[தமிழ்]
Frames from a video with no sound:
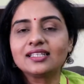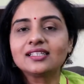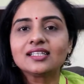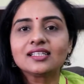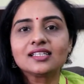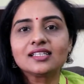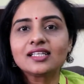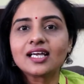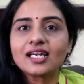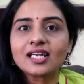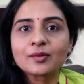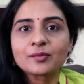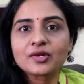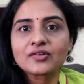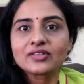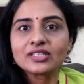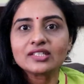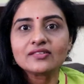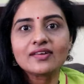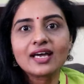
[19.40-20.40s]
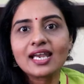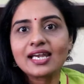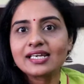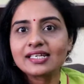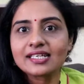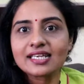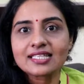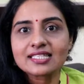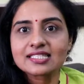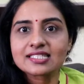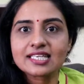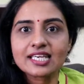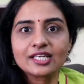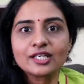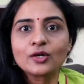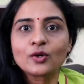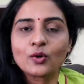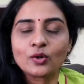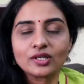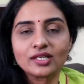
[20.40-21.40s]
இறந்ததை தான் நம்ம வந்து வேலண்டைன்ஸ்
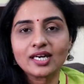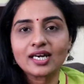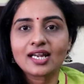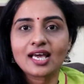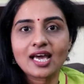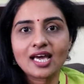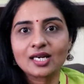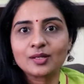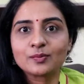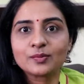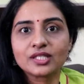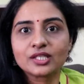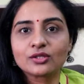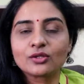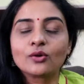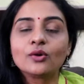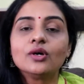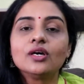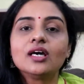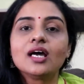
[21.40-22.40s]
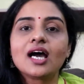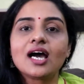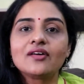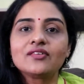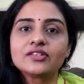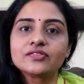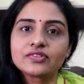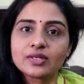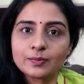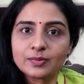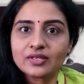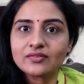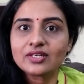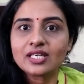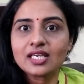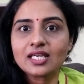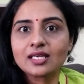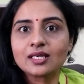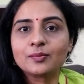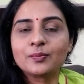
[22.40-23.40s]
டேன்னு கொண்டாட ஆரம்பித்தோம் அவர்
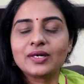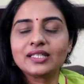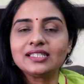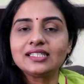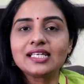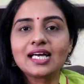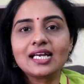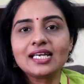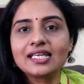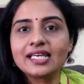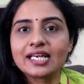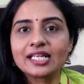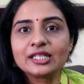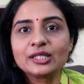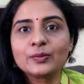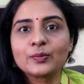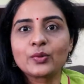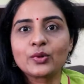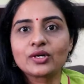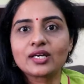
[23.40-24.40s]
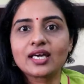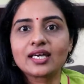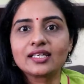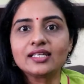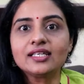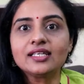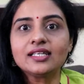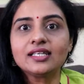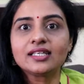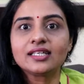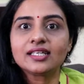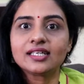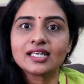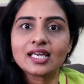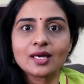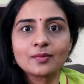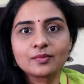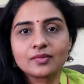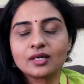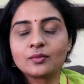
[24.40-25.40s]
பிப்ரவரி பதினாலு இறந்து போனாரு
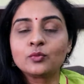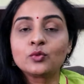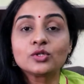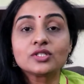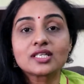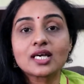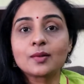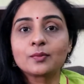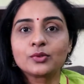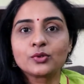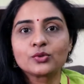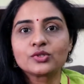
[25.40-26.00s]
இரண்டாம் மூன்றாம்